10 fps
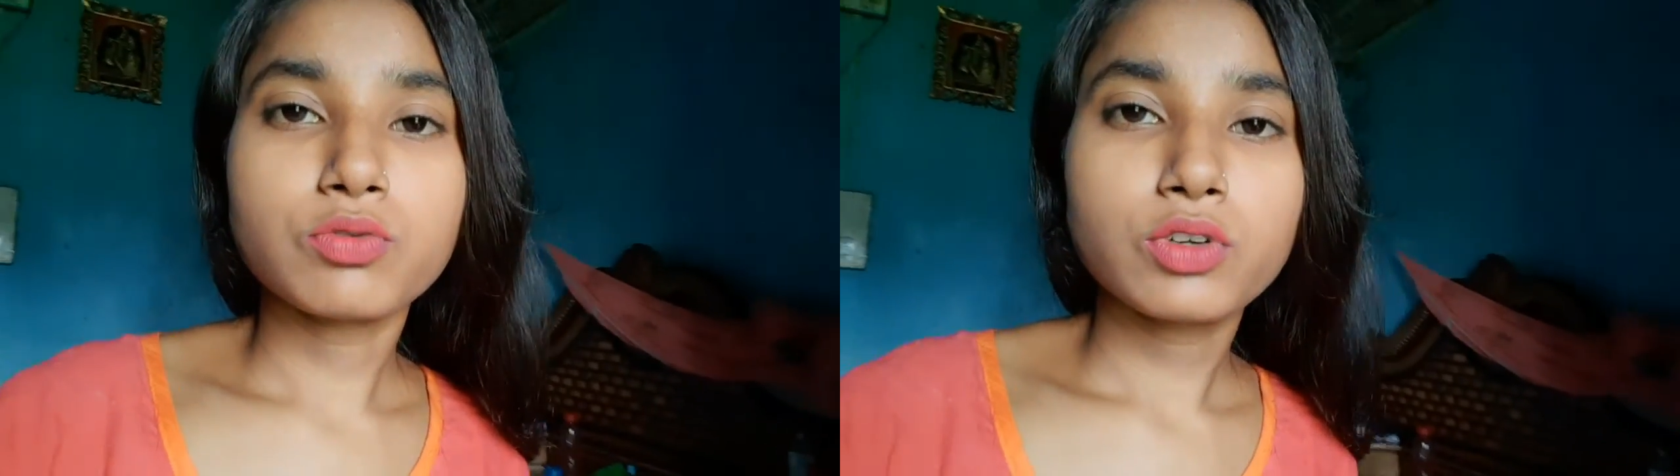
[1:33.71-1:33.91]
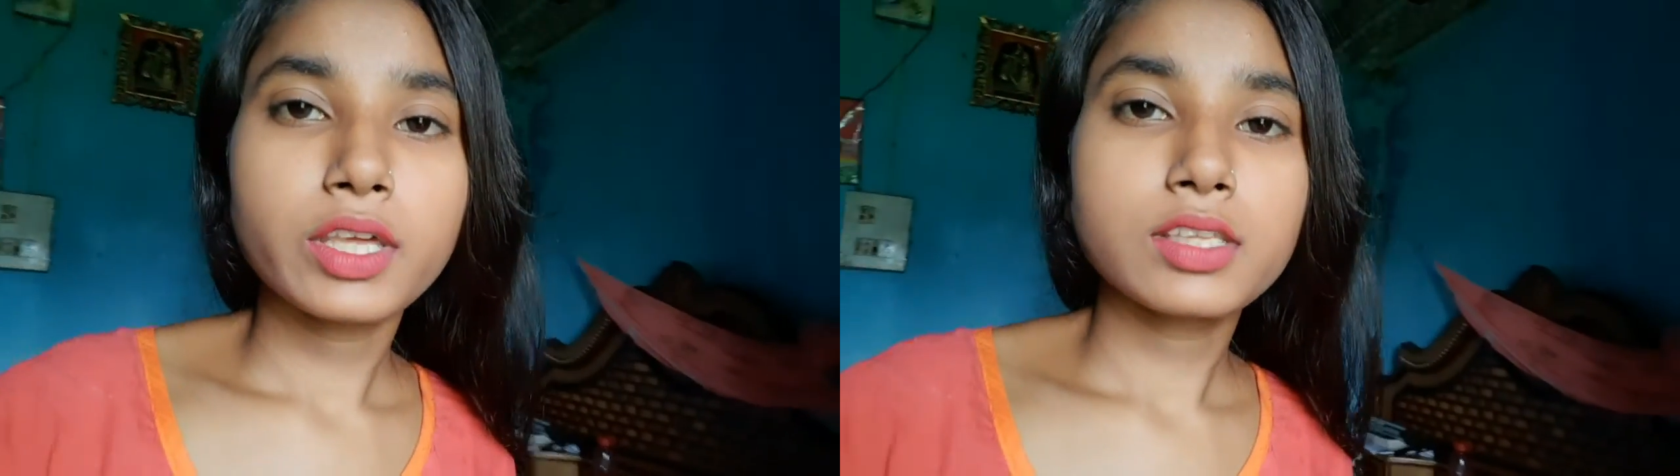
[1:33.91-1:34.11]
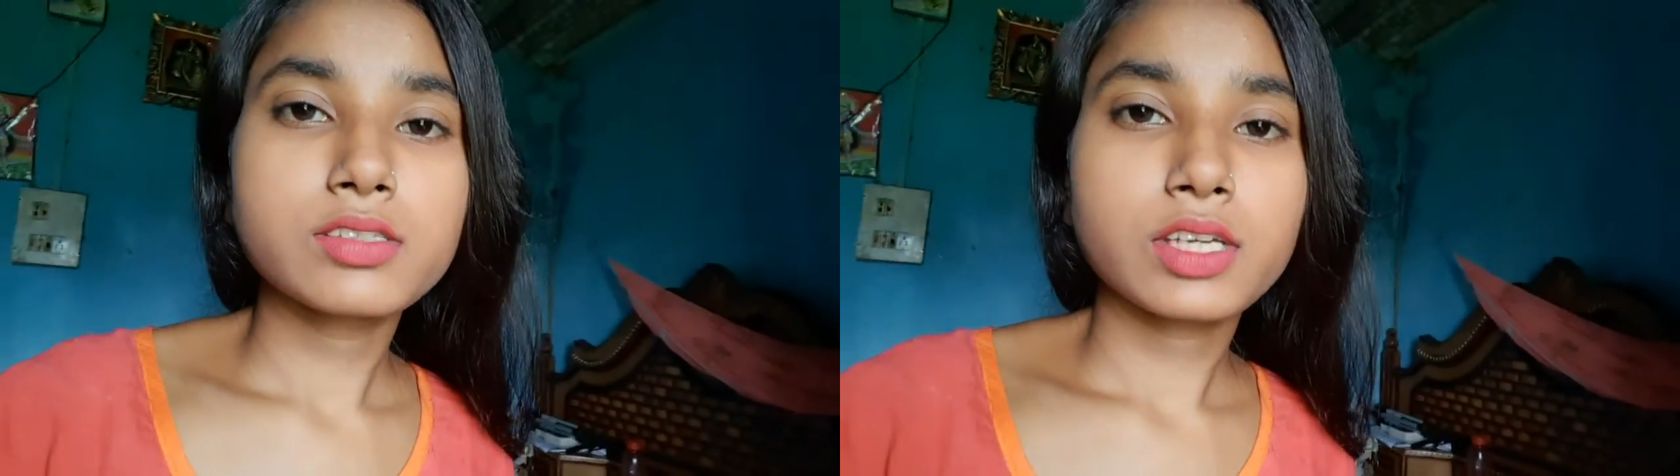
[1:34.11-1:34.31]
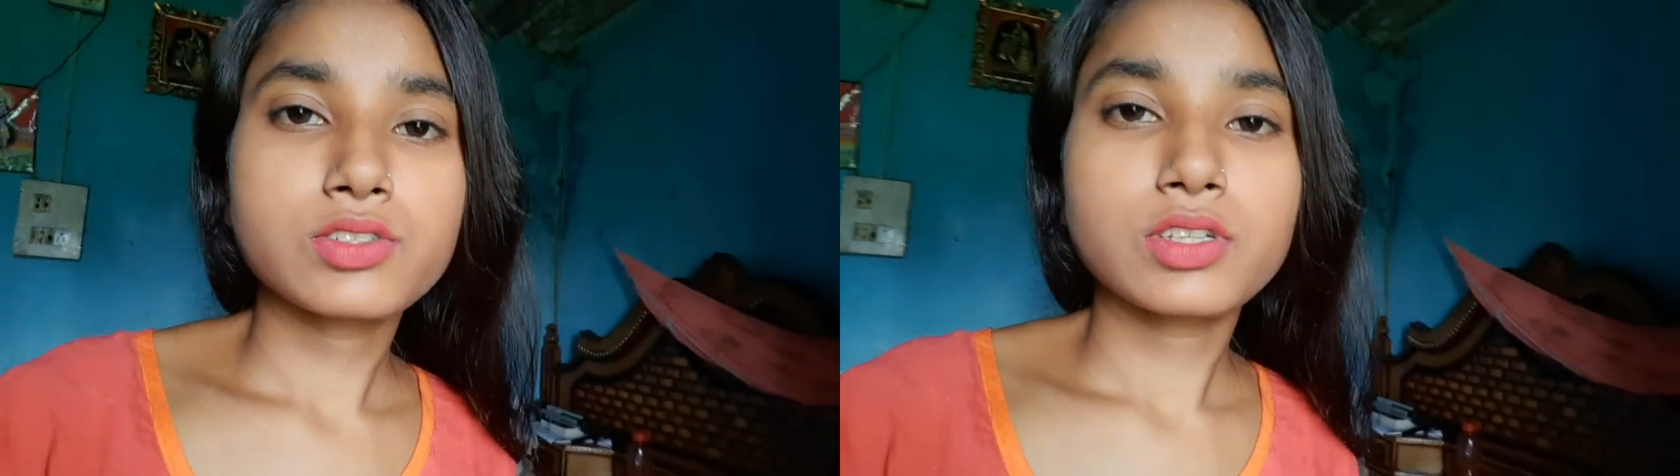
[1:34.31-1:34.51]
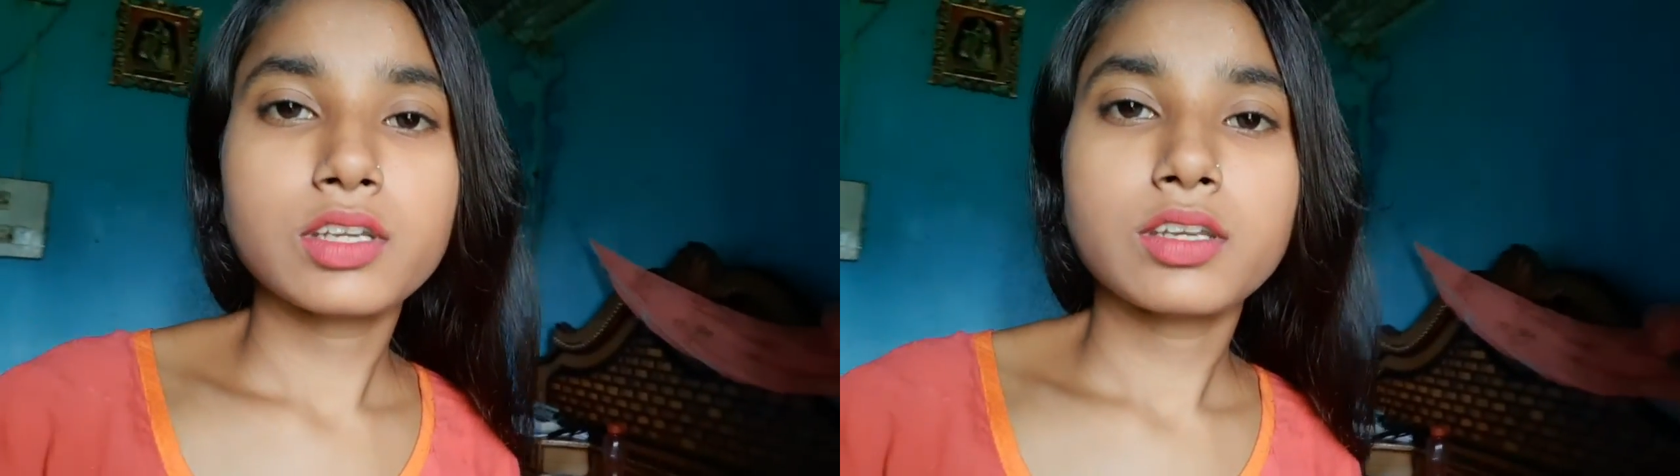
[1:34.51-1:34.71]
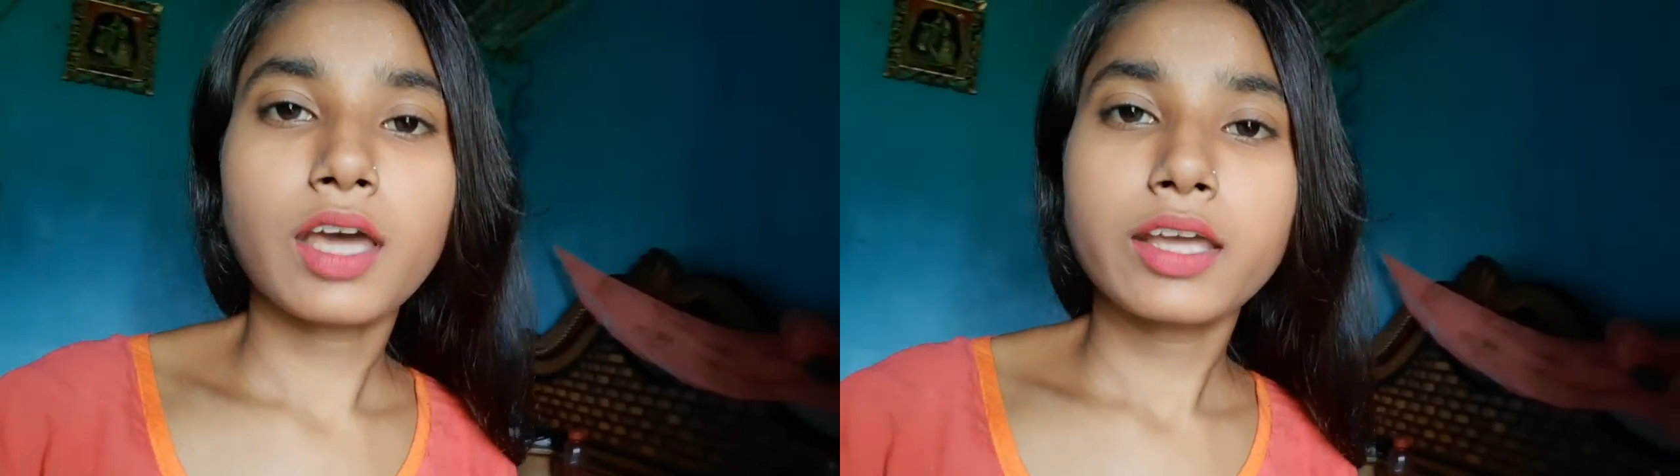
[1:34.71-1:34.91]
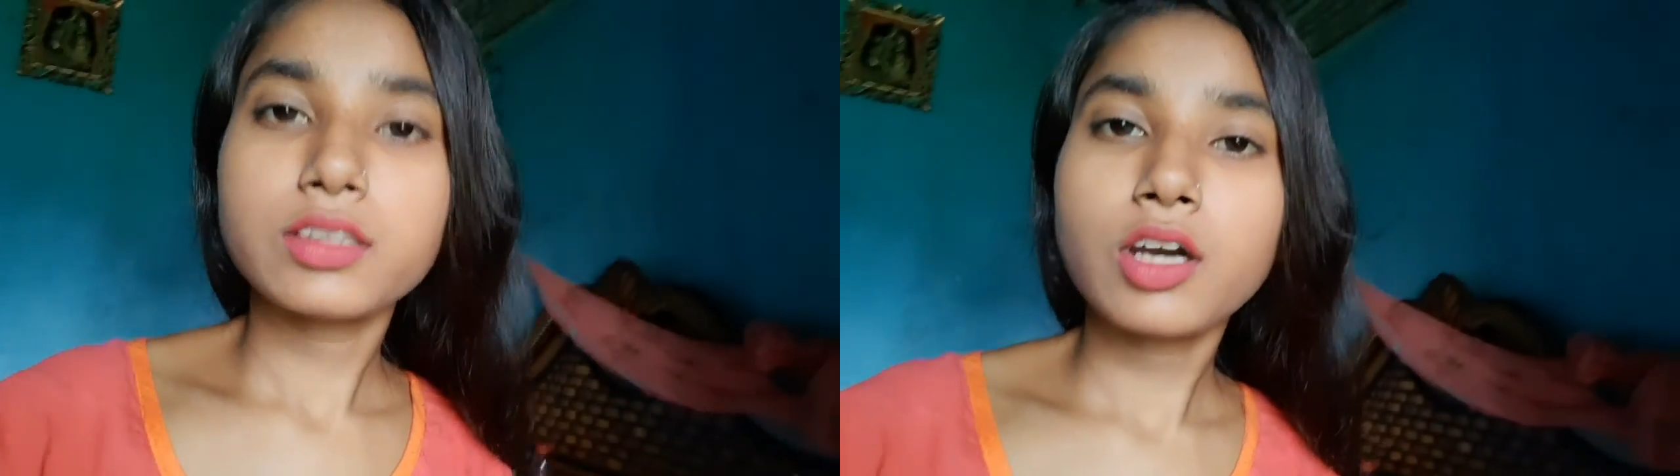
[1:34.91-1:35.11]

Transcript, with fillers: वो इंजेक्शन नाइन